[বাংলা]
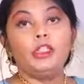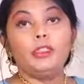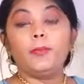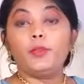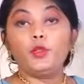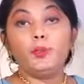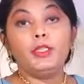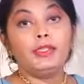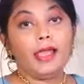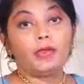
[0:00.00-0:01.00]
সেটা
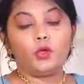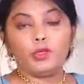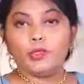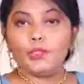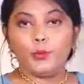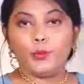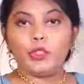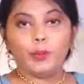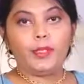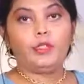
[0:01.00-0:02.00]
প্রথমেই ডায়াগনোসিসের উপর
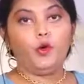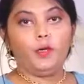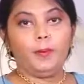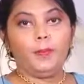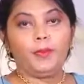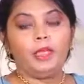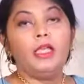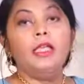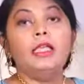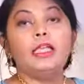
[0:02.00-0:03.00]
ডিপেন্ড করে
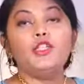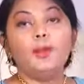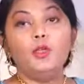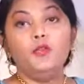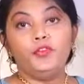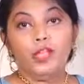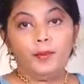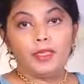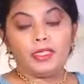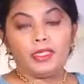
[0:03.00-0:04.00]
ইডব্লিউ ভিলা
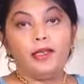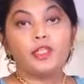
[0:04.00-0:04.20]
মেডিকা